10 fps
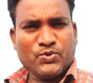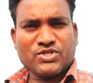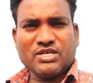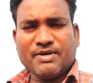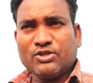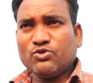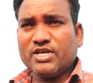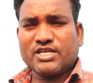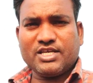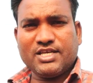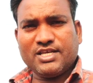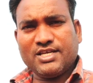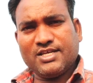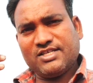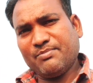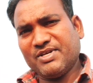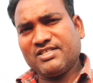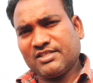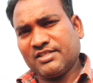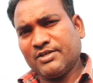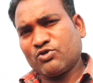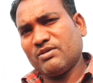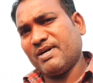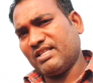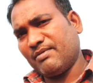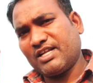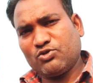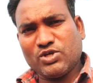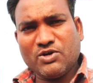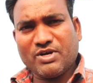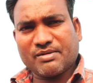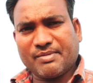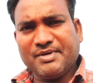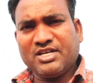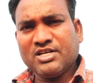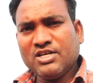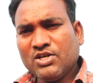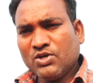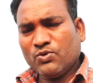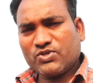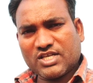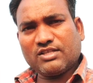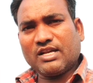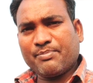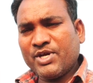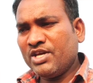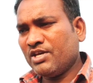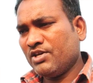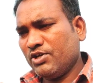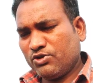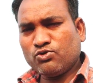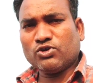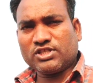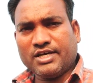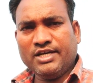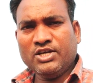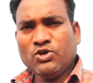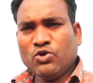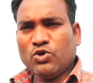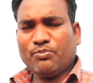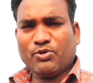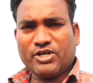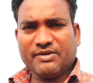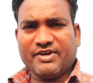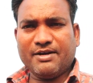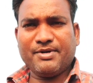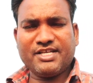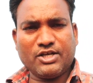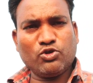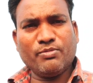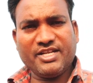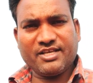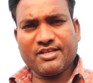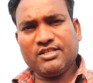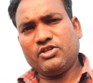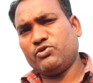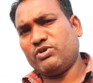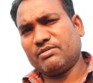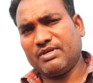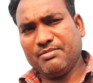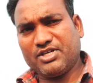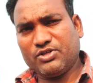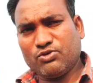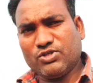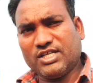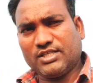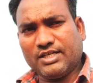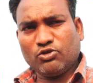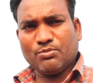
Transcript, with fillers: उसके बाद जो है कि जब भेज देते हैं उसके बाद हमारा जो है वर्क परमिट उसके आधार पर इशू होता है वो फोर्टी फाइव डेज या दो महीने के अंदर वर्क परमिट इशू हो जाता है तो